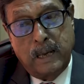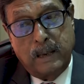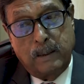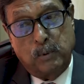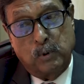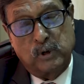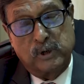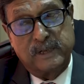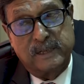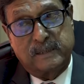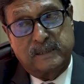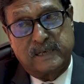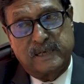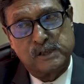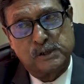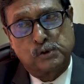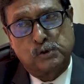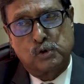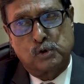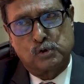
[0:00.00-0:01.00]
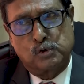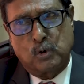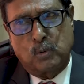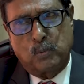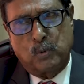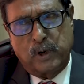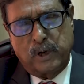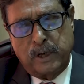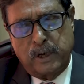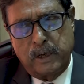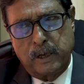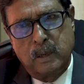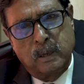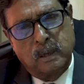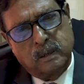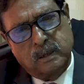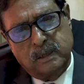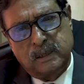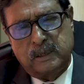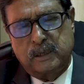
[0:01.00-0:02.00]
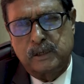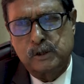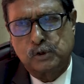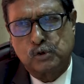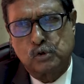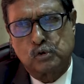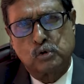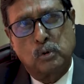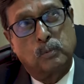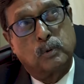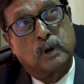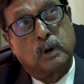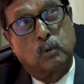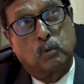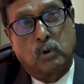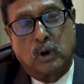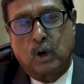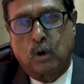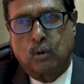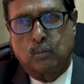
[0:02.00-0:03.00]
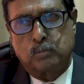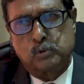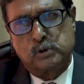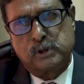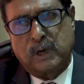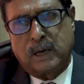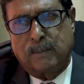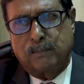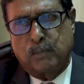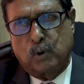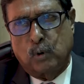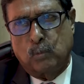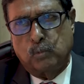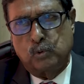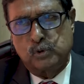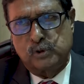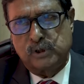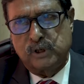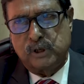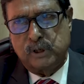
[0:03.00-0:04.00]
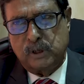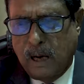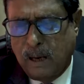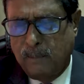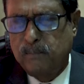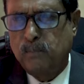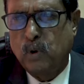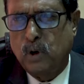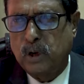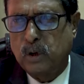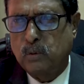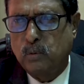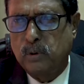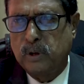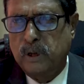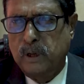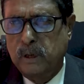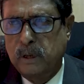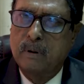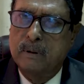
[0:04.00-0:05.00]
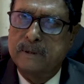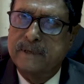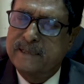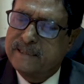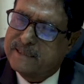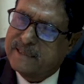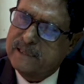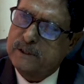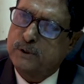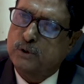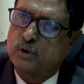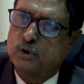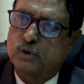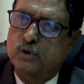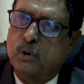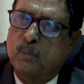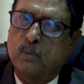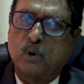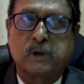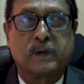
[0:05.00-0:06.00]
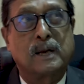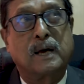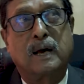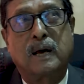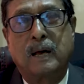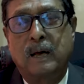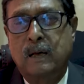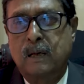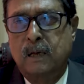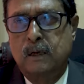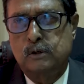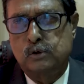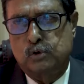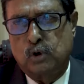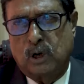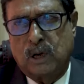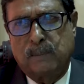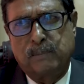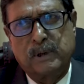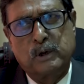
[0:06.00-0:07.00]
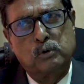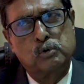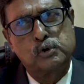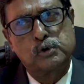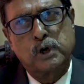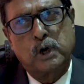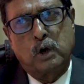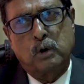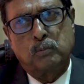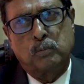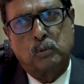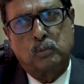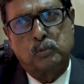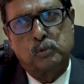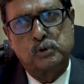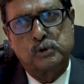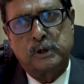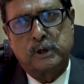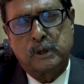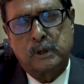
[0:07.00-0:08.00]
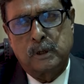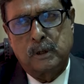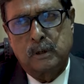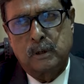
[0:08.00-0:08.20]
এবং নির্দিষ্ট সময়ে নির্দিষ্ট সময়টা ওনারাও বুঝে আমরাও বুঝি আমি মনে করি নির্দিষ্ট সময়টা জনাব ইনুস সাহেবও বুঝেন